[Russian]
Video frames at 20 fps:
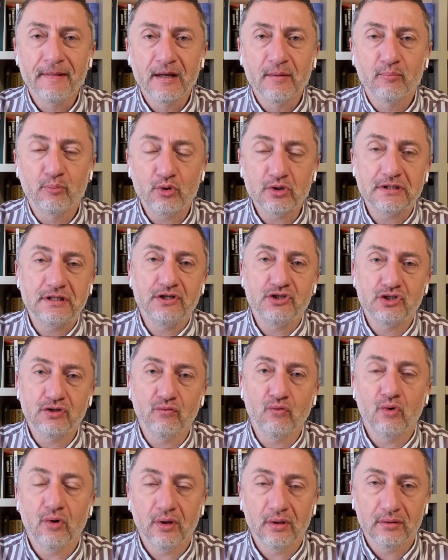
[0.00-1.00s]
После
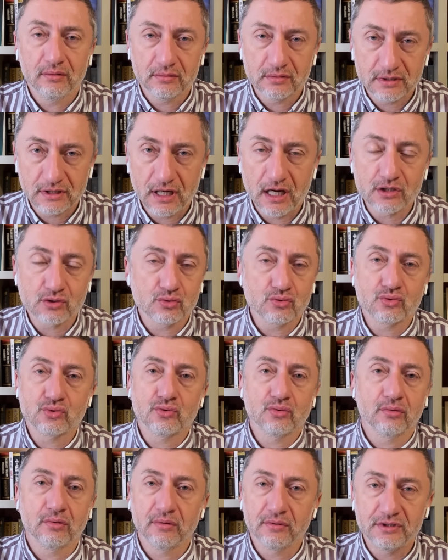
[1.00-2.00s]
чего скажут,
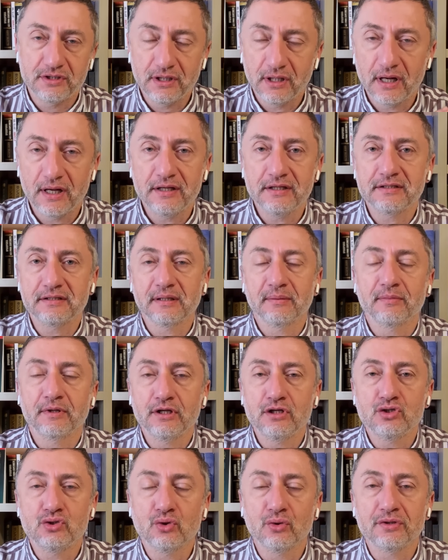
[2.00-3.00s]
что террористам
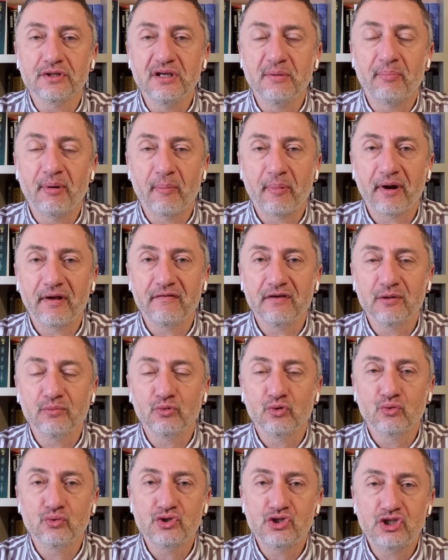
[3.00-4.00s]
нанесен
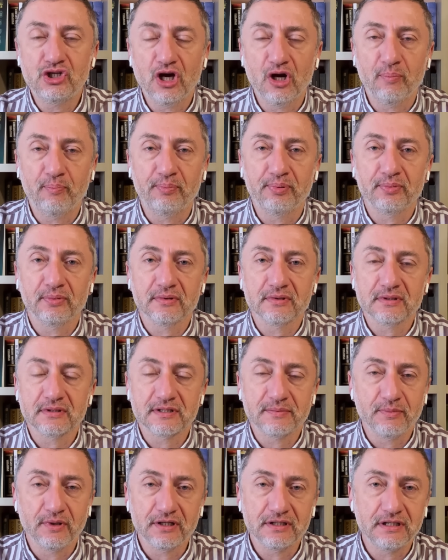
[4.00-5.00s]
непоправимый ущерб,
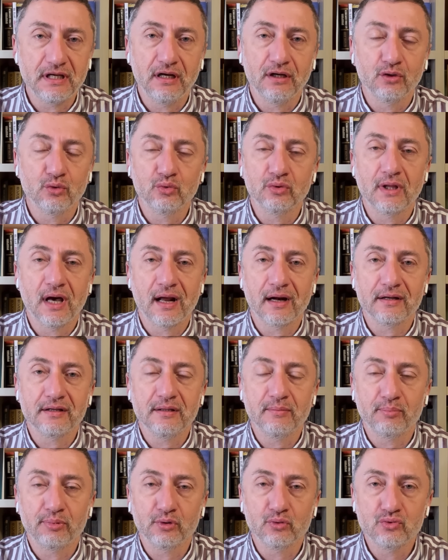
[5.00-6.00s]
смертельные удары
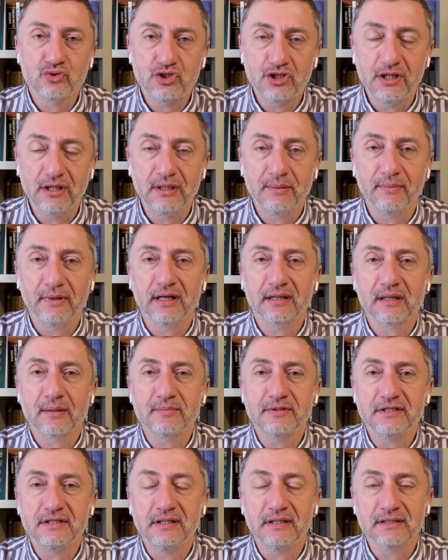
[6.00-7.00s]
не получили, мы
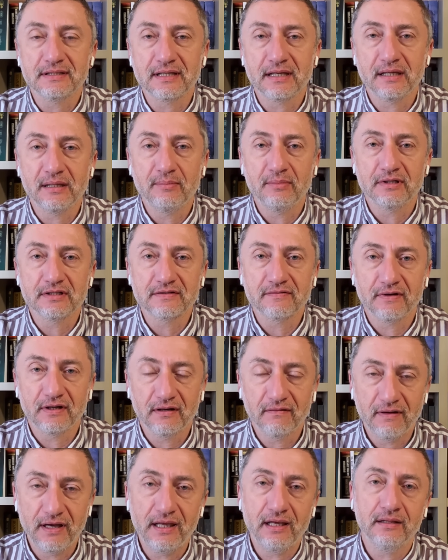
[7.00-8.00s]
отомстили за гибель
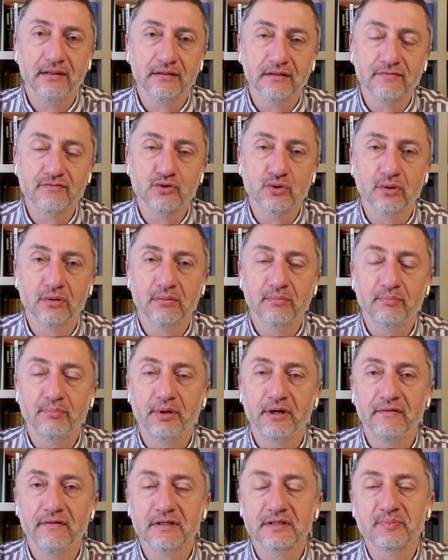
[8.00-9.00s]
своих военных, все,
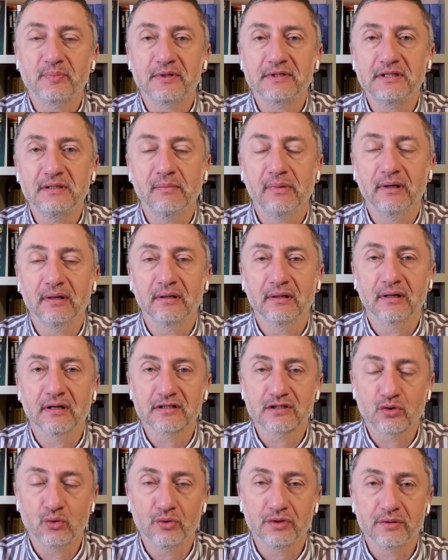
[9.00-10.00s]
привет, спасибо,
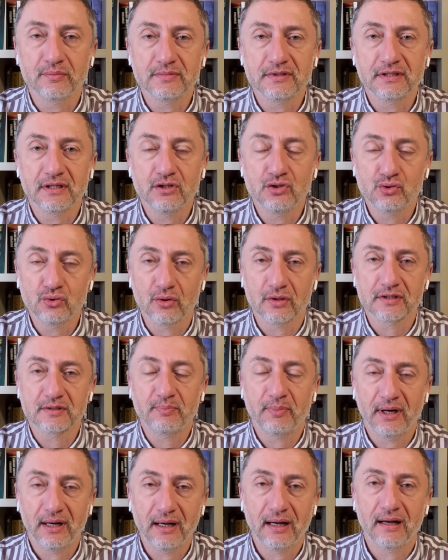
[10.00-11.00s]
расходимся. Еще раз,
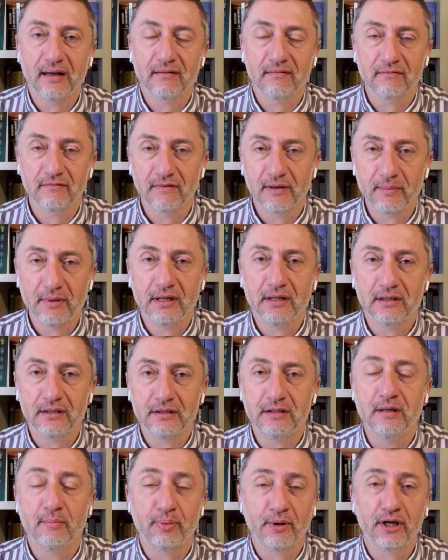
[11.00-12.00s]
пока в Америке
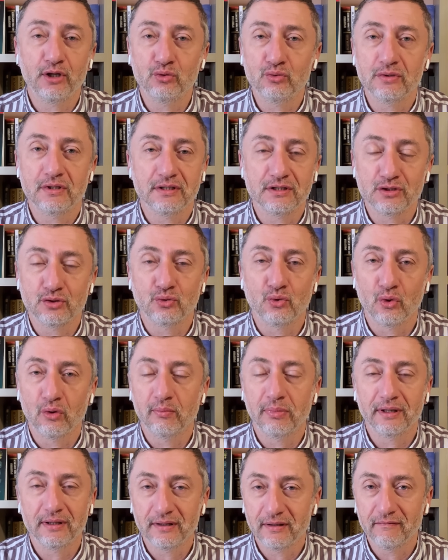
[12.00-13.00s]
не пройдут эти
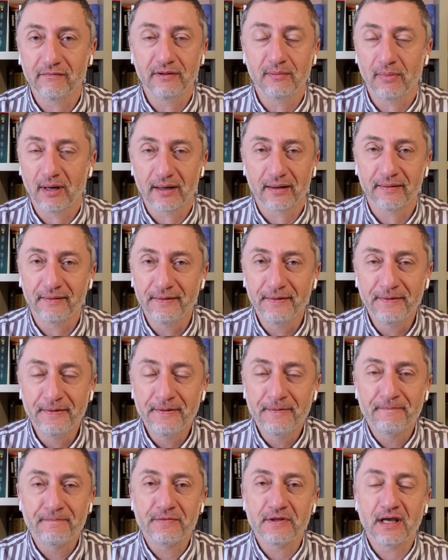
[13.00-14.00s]
долбанные выборы,
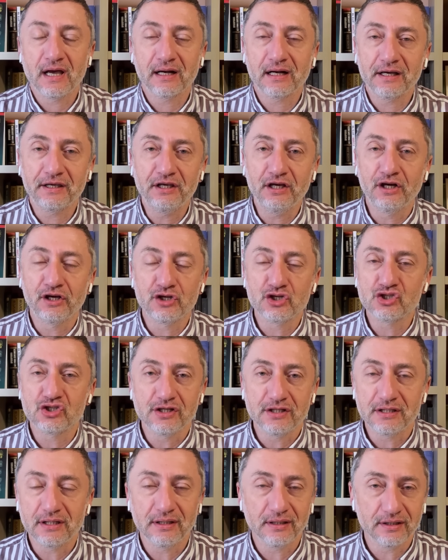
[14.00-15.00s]
ни о каких
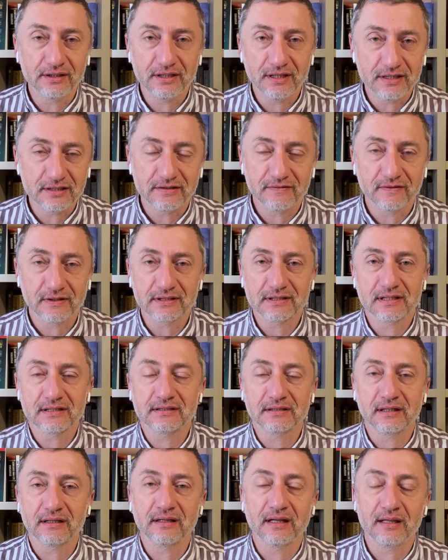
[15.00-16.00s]
решительных действиях со
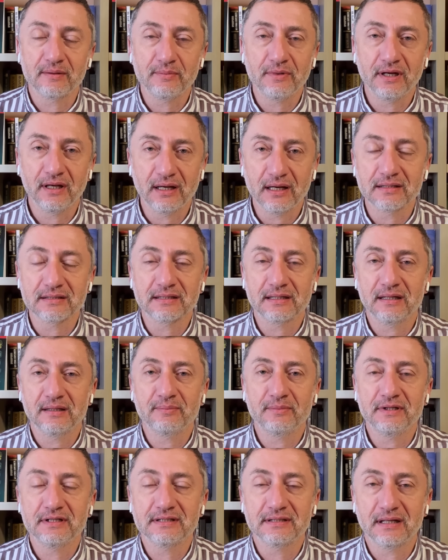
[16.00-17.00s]
стороны американской
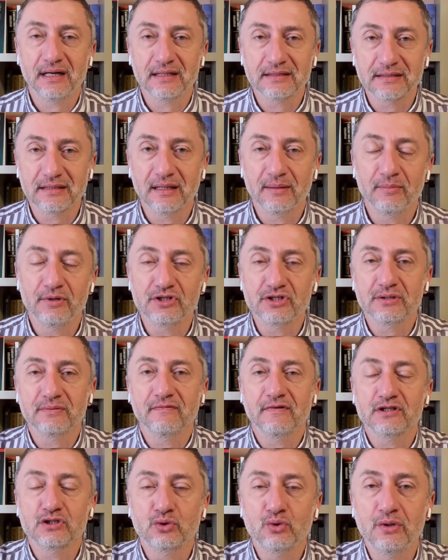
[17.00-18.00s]
администрации на Ближнем
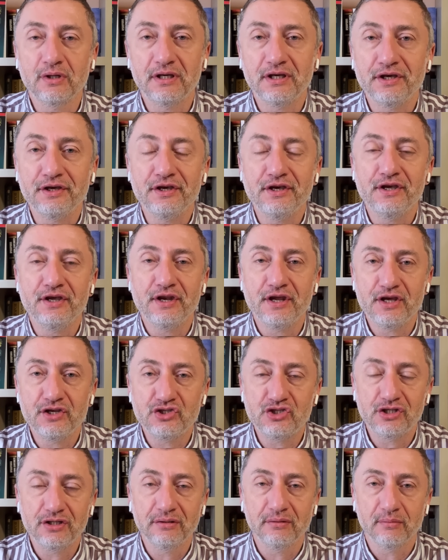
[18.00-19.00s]
Востоке и
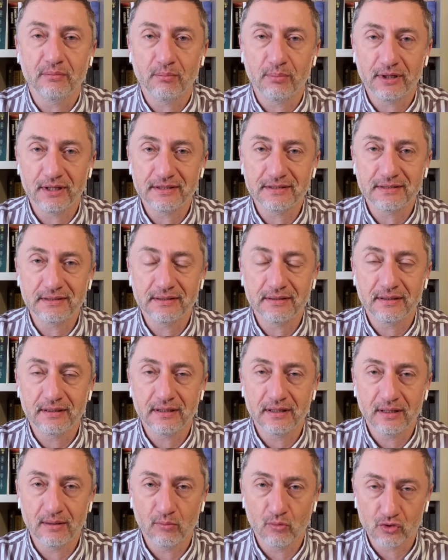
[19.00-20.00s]
речи быть
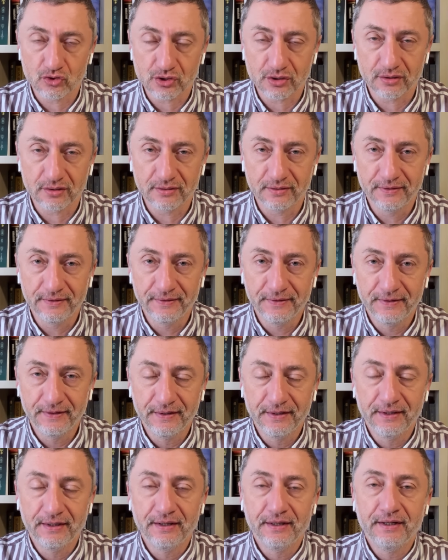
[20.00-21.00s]
не может.
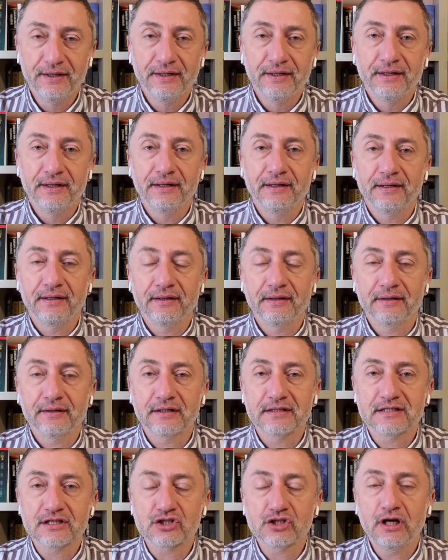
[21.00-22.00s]
Э,
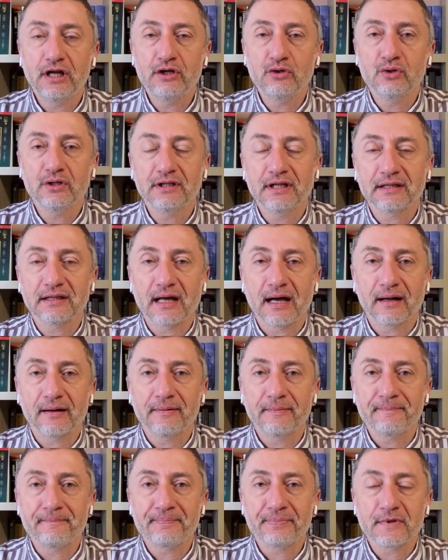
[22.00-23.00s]
к сожалению, это
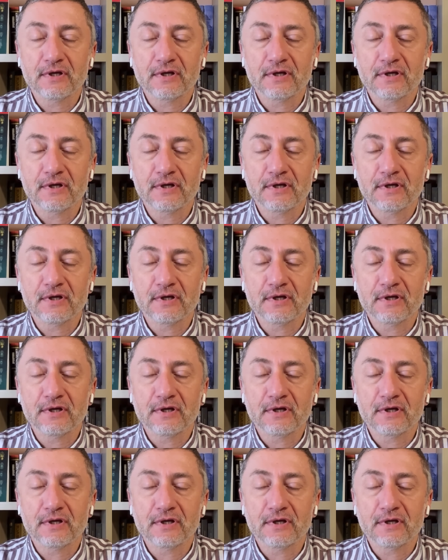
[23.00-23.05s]
так.